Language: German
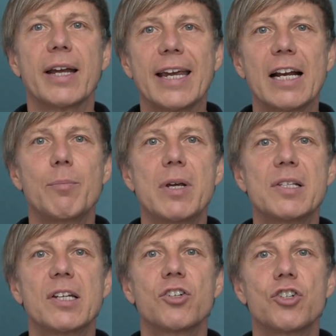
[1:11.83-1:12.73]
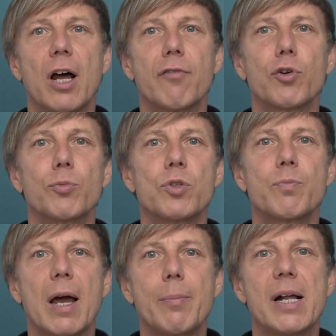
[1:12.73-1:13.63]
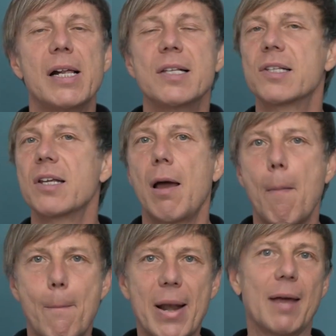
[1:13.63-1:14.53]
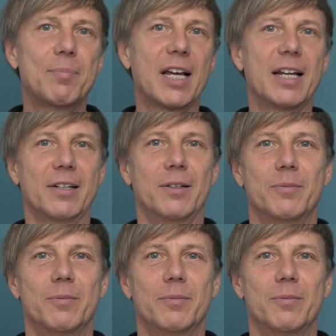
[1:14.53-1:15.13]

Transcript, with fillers: regelmäßigen Schlafrhythmus beibehältst, bleib dran.